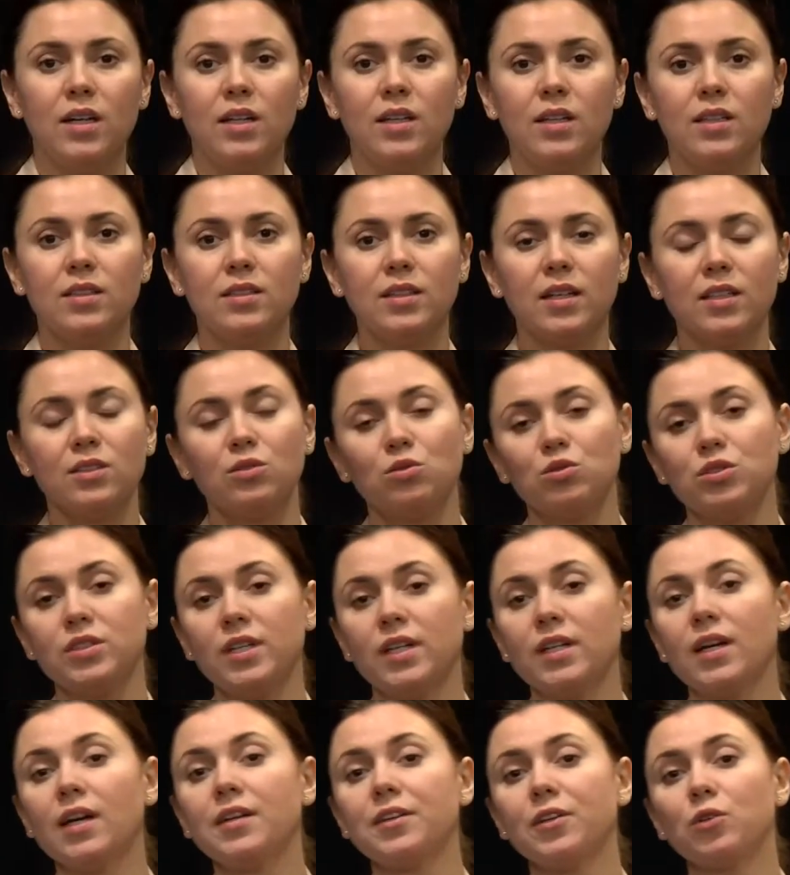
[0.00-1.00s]
Итак,
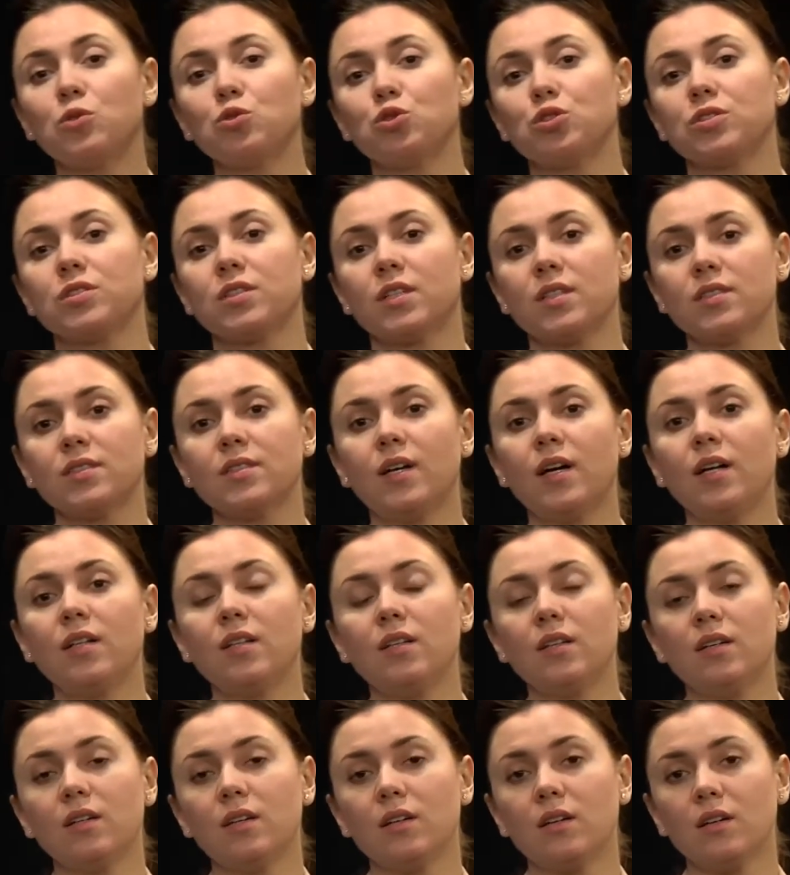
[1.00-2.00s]
друзья, как я уже
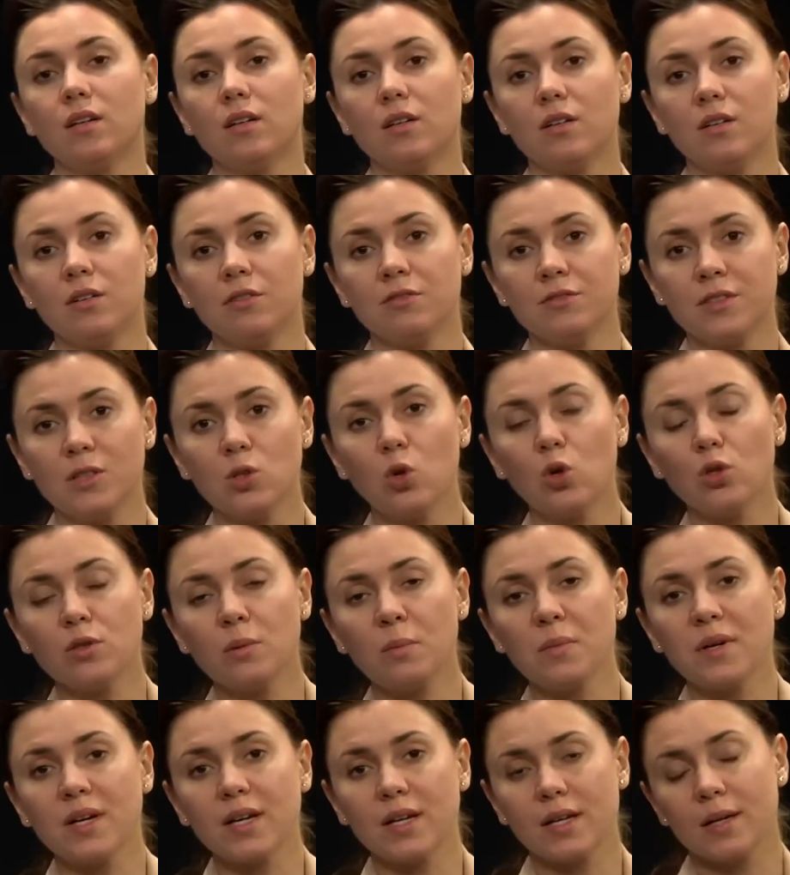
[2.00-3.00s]
сказала, в
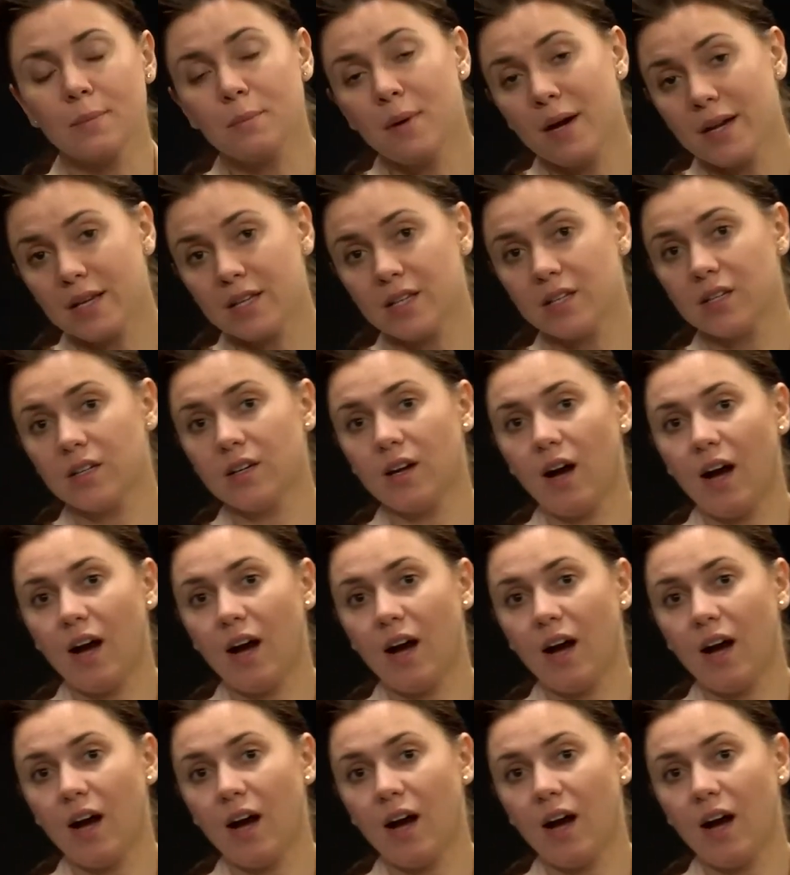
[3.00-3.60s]
Нагорном Карабахе